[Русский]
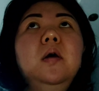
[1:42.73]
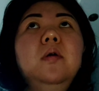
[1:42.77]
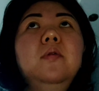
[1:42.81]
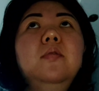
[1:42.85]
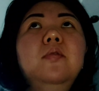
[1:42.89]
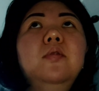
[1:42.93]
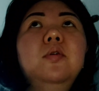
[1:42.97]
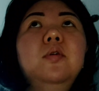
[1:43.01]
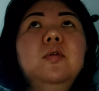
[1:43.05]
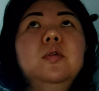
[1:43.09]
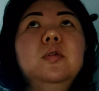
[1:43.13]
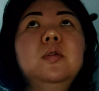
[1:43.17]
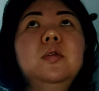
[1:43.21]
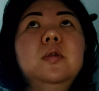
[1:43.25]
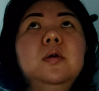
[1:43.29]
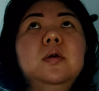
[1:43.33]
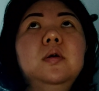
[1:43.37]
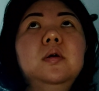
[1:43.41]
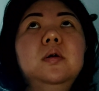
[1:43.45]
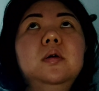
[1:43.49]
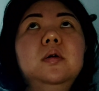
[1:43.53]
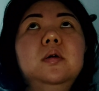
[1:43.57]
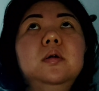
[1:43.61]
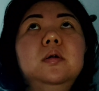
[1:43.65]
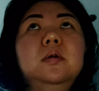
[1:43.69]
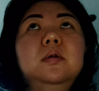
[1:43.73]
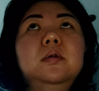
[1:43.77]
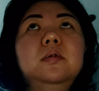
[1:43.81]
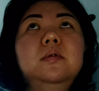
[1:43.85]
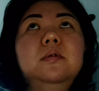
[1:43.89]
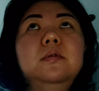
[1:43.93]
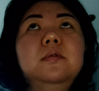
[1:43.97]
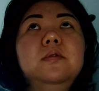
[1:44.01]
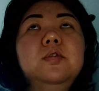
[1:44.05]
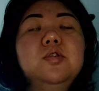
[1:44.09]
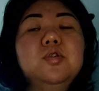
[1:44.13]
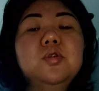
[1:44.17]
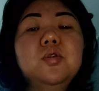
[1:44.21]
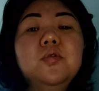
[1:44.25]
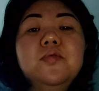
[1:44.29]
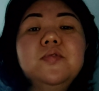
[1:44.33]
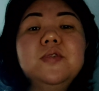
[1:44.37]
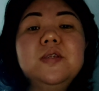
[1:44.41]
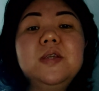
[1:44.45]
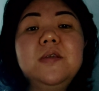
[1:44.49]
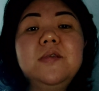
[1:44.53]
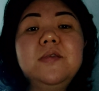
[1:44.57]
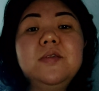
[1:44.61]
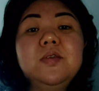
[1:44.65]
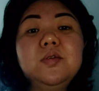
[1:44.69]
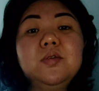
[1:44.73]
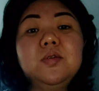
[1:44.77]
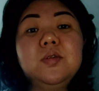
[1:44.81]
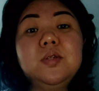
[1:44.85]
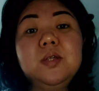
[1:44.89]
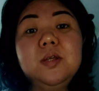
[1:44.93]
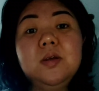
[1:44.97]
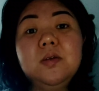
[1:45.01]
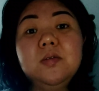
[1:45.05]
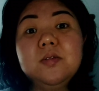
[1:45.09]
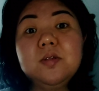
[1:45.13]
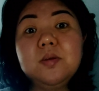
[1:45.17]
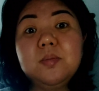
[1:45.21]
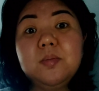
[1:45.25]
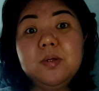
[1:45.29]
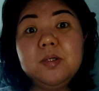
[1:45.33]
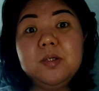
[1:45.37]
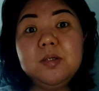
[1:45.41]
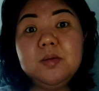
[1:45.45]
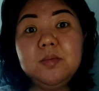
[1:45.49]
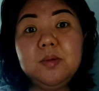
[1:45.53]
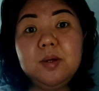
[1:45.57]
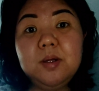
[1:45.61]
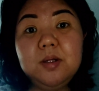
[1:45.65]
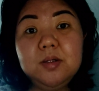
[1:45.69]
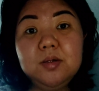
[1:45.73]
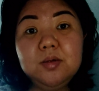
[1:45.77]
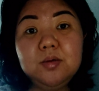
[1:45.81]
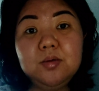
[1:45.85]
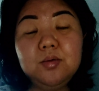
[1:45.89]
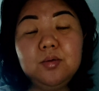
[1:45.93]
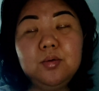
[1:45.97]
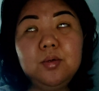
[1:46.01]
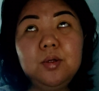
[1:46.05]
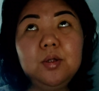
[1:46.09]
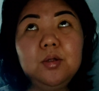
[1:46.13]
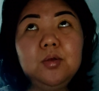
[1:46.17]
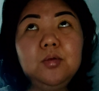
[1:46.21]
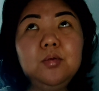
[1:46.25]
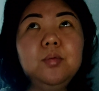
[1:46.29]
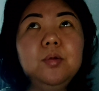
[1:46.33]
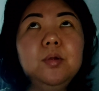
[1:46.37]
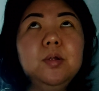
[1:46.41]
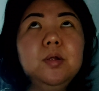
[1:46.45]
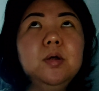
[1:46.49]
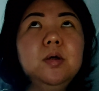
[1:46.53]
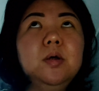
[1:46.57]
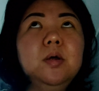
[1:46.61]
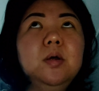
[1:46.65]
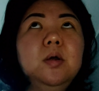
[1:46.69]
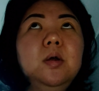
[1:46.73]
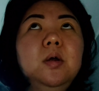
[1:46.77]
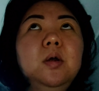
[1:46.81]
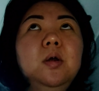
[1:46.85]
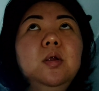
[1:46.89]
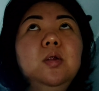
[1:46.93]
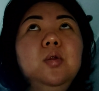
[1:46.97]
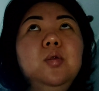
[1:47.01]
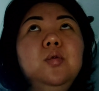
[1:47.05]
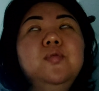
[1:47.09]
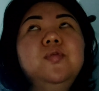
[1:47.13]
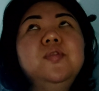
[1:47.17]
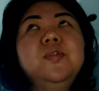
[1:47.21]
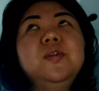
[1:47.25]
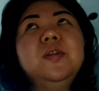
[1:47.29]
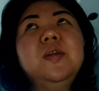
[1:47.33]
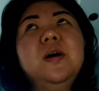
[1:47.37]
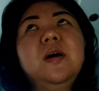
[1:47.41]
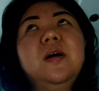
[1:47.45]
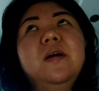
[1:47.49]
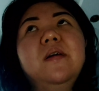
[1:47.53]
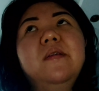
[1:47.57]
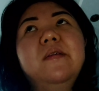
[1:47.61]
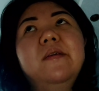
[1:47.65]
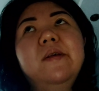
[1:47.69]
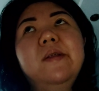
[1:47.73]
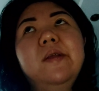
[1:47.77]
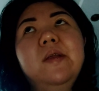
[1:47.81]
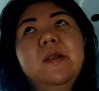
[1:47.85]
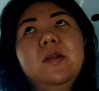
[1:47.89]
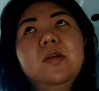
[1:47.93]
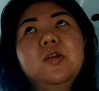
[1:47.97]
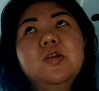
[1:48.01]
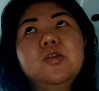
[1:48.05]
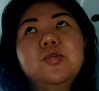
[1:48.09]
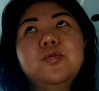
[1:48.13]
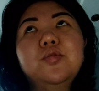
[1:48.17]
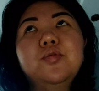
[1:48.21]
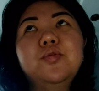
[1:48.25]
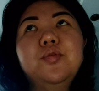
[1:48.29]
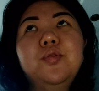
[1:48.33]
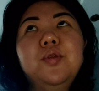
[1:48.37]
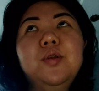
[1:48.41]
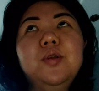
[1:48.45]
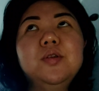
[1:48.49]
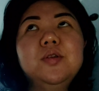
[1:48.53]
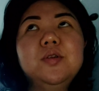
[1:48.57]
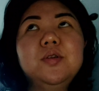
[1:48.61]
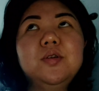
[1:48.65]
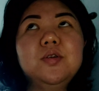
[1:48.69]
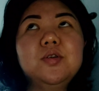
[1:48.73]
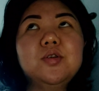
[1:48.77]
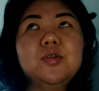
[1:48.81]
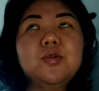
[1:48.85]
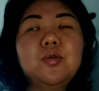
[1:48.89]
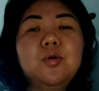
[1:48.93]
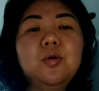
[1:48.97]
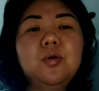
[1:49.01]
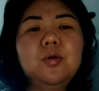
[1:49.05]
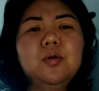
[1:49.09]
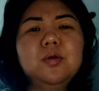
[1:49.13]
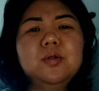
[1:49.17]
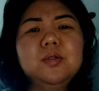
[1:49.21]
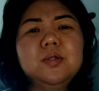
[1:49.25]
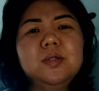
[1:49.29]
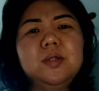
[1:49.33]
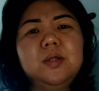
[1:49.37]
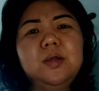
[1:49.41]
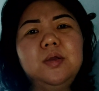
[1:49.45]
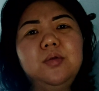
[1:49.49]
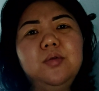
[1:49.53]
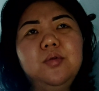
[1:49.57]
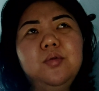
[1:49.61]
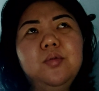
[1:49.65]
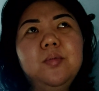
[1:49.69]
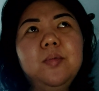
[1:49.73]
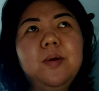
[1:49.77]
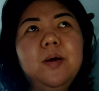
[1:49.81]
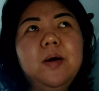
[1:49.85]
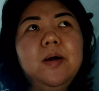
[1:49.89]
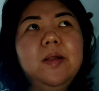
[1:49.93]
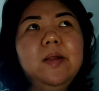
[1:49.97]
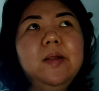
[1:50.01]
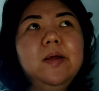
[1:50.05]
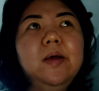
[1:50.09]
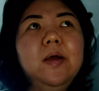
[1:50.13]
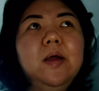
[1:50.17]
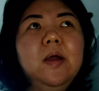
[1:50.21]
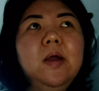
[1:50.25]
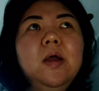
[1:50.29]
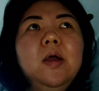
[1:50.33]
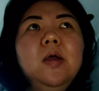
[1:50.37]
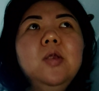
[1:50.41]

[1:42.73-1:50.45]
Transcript: Вот. А часов в 9 он сел за математику. Я думала, ну, всегда говорили, что в турецких школах задают мало.